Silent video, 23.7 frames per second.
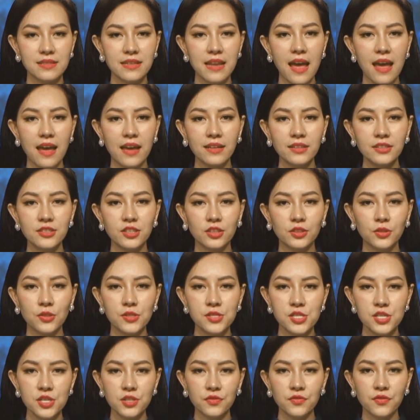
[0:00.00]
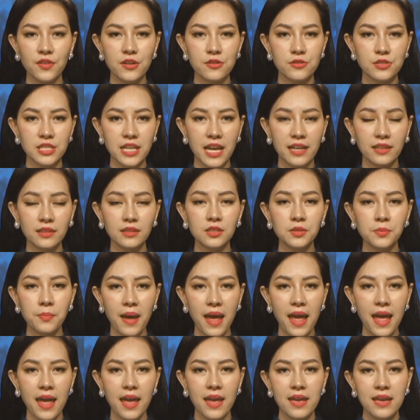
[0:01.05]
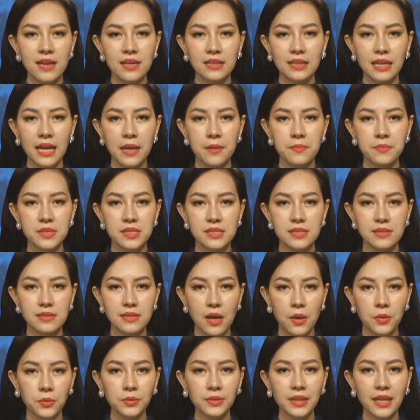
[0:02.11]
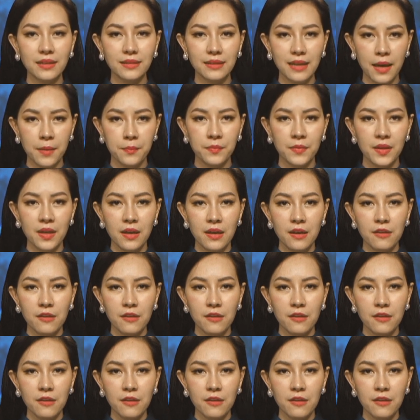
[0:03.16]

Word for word: đã được tổ chức vào sáng thứ Ba ngày mười sáu tháng năm,